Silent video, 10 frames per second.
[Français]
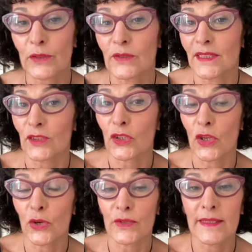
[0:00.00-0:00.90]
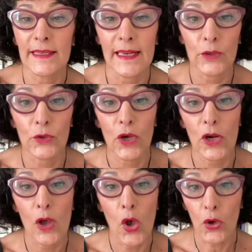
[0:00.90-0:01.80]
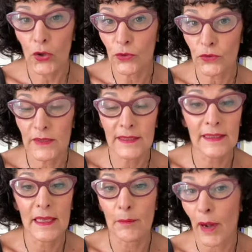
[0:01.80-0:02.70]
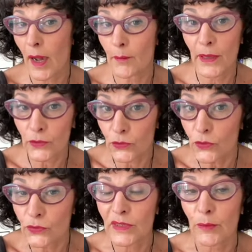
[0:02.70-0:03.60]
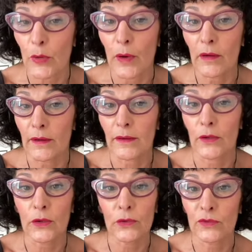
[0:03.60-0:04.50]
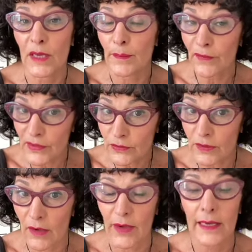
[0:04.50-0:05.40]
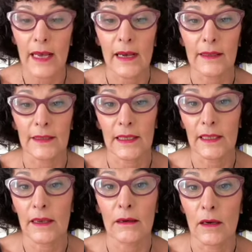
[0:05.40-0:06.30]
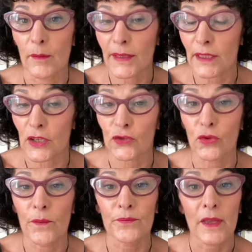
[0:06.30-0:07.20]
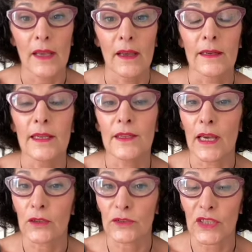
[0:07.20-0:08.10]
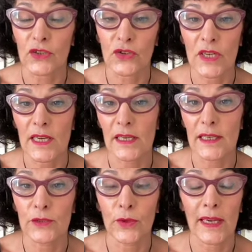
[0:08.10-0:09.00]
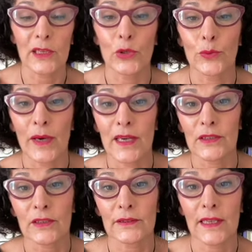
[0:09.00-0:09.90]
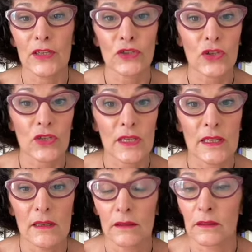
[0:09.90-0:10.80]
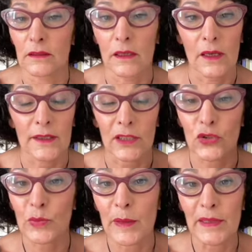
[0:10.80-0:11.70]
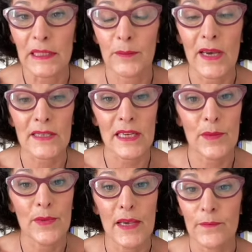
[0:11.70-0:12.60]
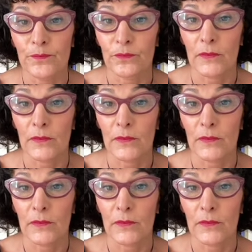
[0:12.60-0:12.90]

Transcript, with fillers: parce que ça donne le signal à Google que ton site il n'est pas maintenu tout simplement et que tu n'as pas fait ce travail là d'aller euh, mettre à jour les liens quand tu as changé les URL de page, quand tu as changé, euh, tu as supprimé des pages, eh bien